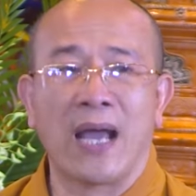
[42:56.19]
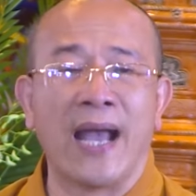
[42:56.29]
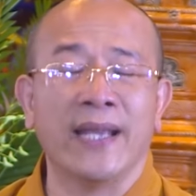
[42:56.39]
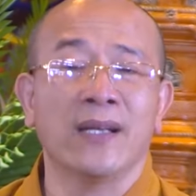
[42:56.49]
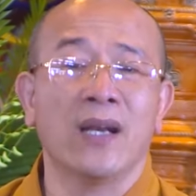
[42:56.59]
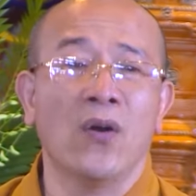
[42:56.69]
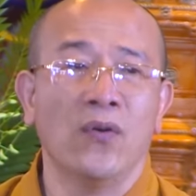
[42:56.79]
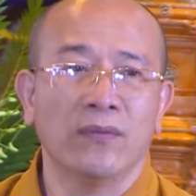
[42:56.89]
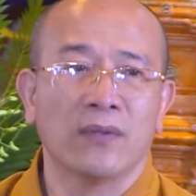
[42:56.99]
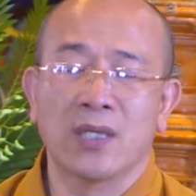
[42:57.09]
ai nữa
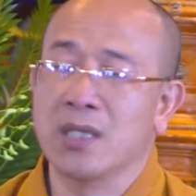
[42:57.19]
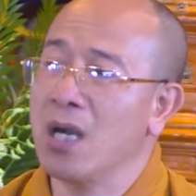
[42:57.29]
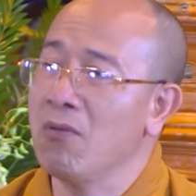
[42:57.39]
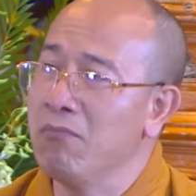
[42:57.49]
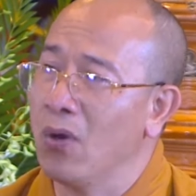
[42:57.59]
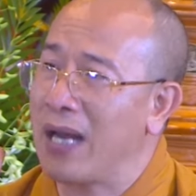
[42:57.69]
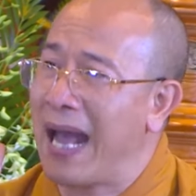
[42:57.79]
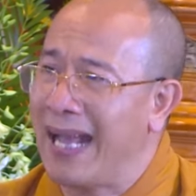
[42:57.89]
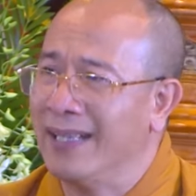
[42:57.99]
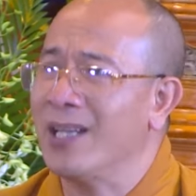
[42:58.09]
đâu không một
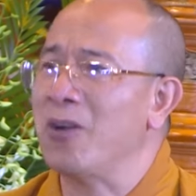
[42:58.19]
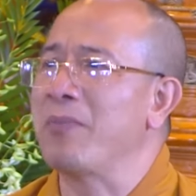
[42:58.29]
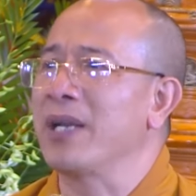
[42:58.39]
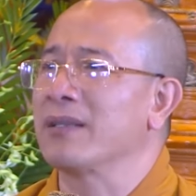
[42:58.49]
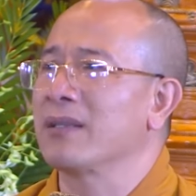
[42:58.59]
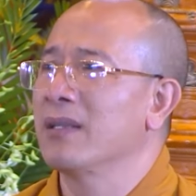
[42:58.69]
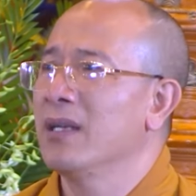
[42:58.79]
ai theo mình